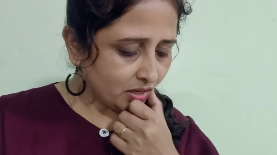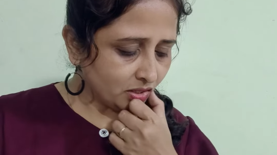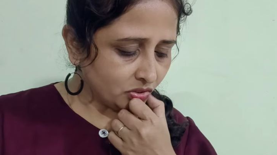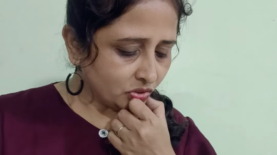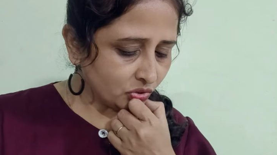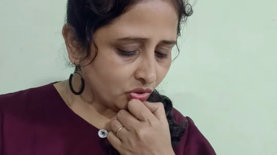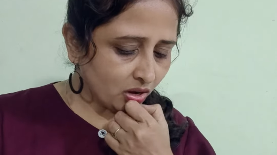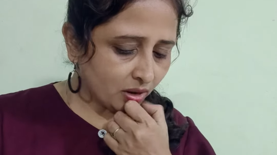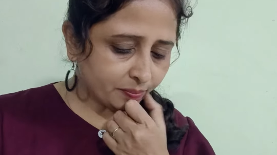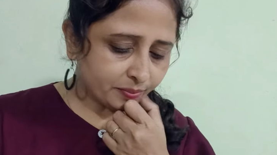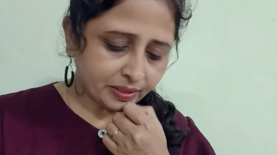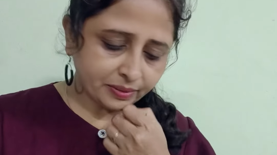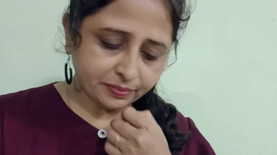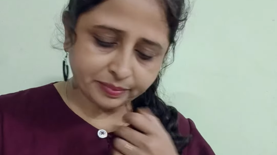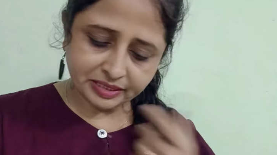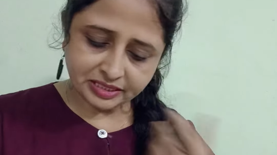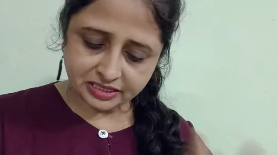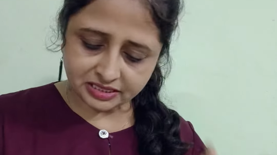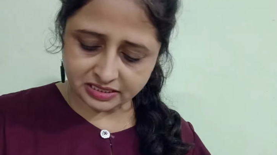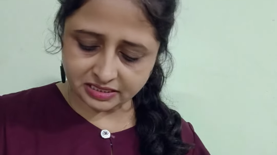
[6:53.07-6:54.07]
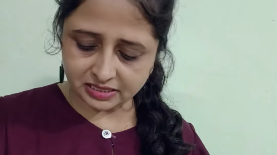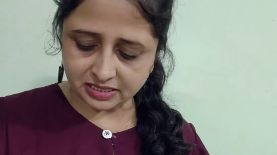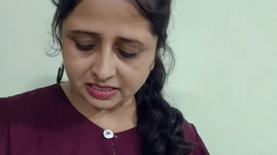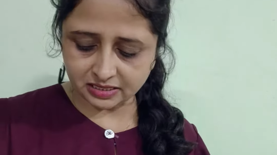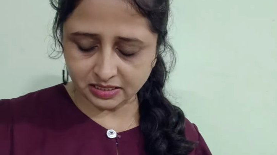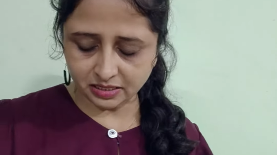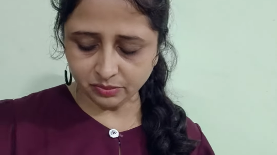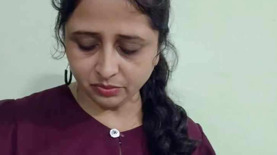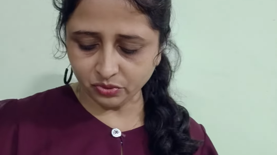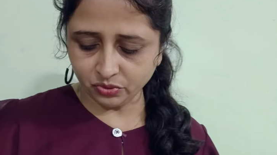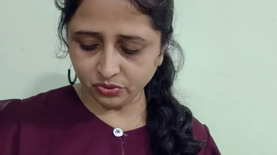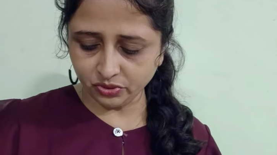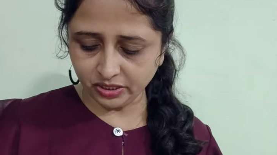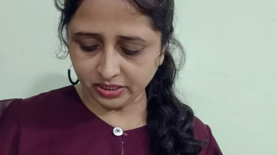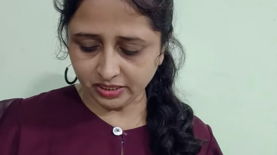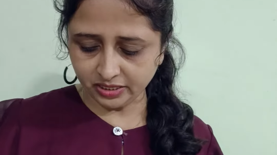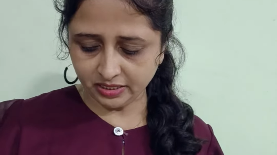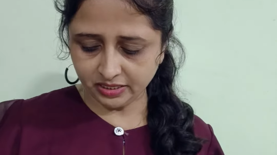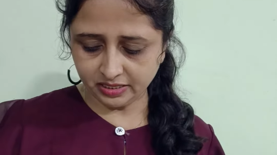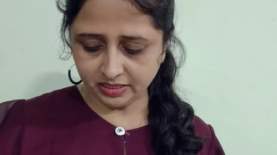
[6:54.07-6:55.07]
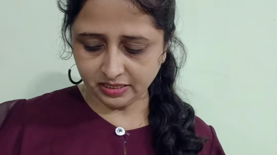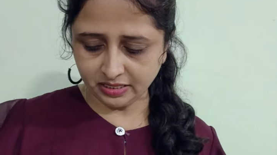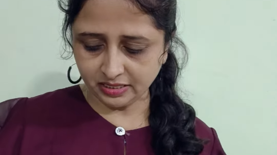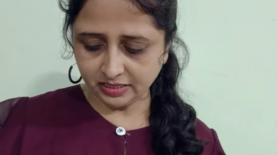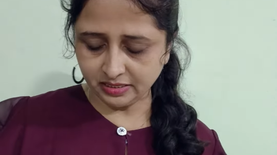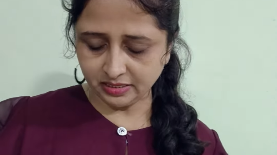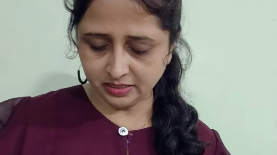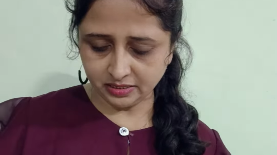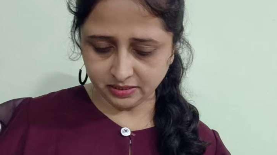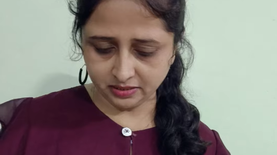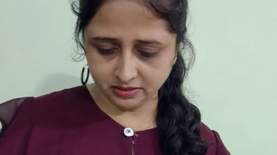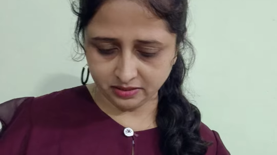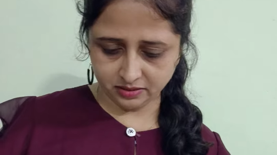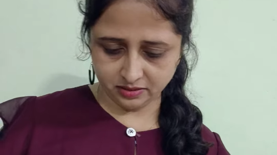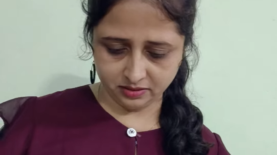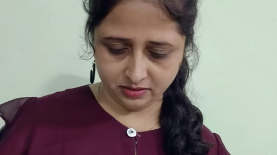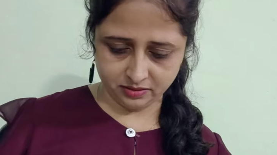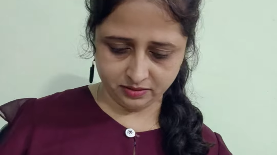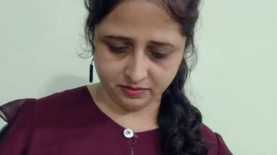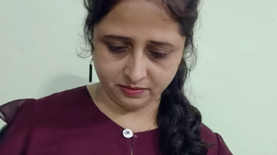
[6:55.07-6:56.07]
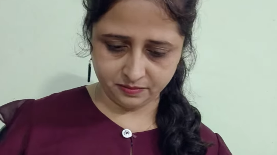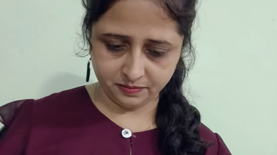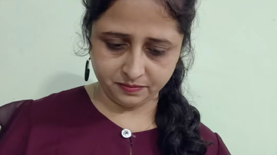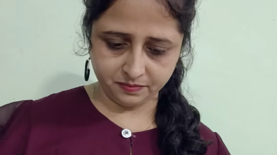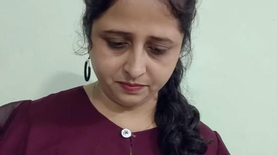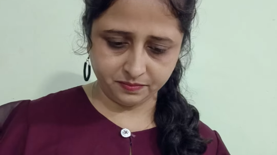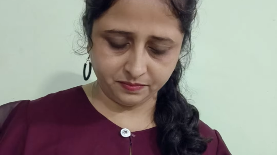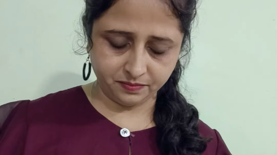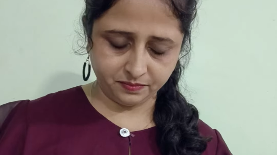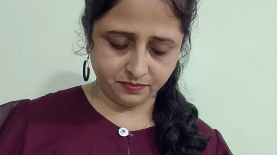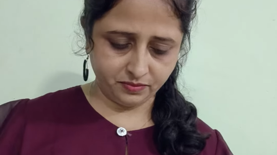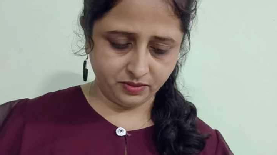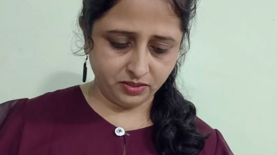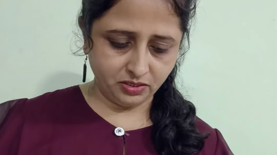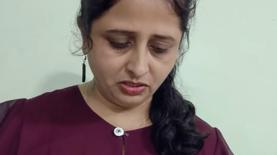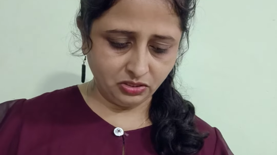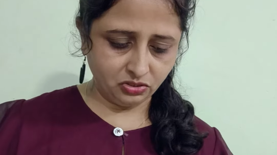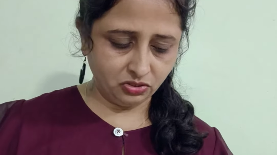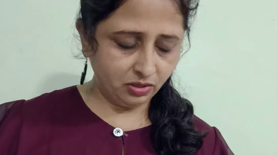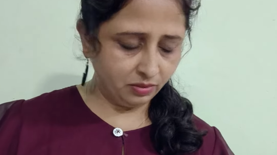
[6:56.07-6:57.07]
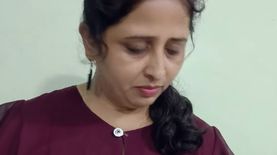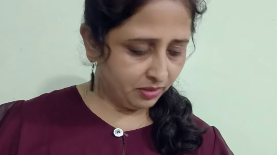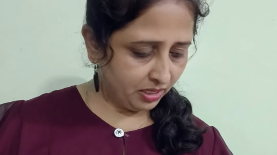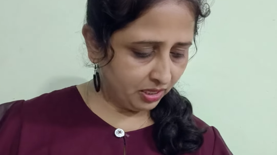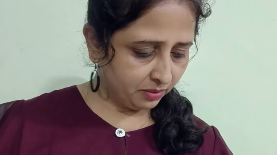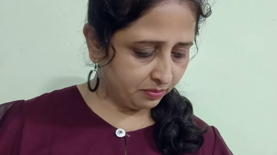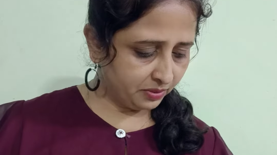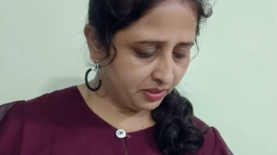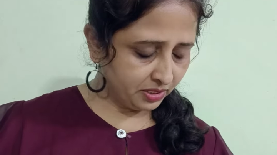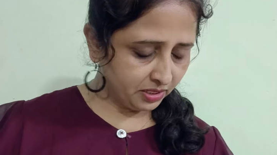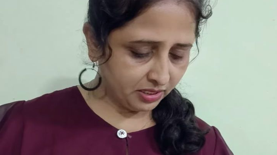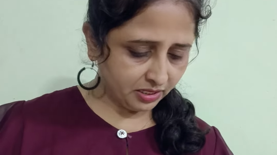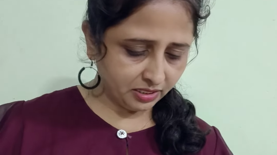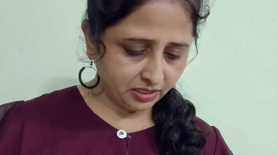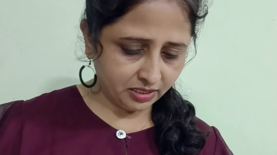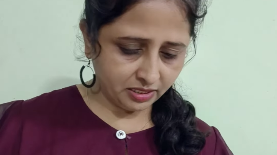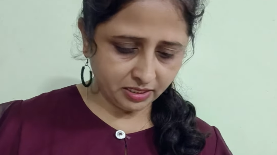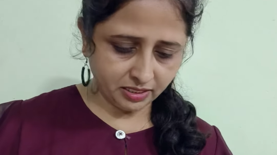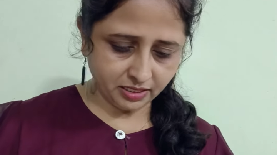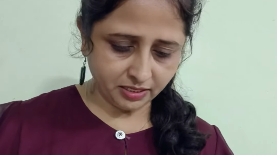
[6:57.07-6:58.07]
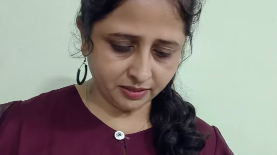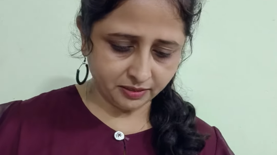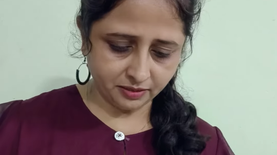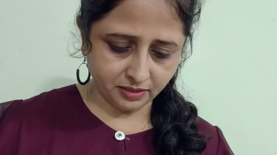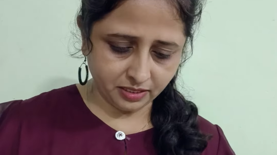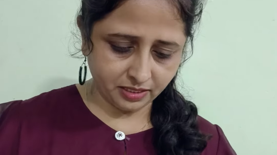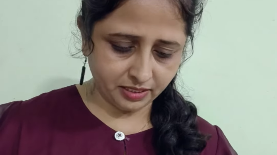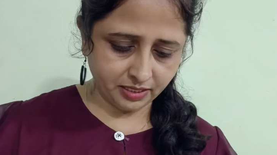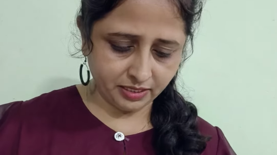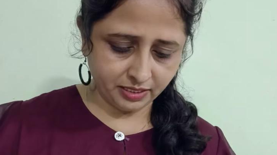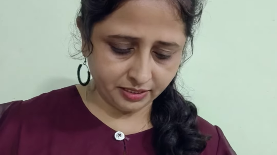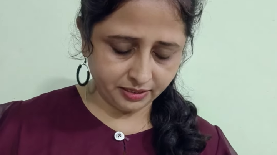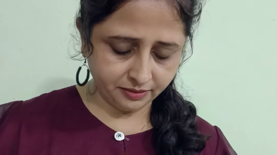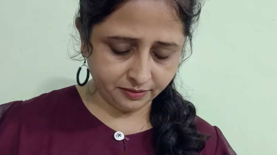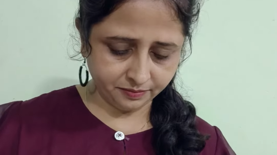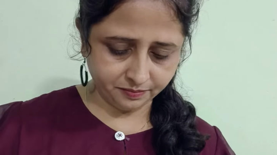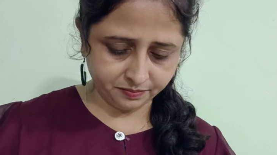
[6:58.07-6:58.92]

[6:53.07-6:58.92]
सो so, आपके पेशेंस ख़त्म हो रहे हैं गाइज सो हम यहाँ पर देखते हैं गाइडलाइन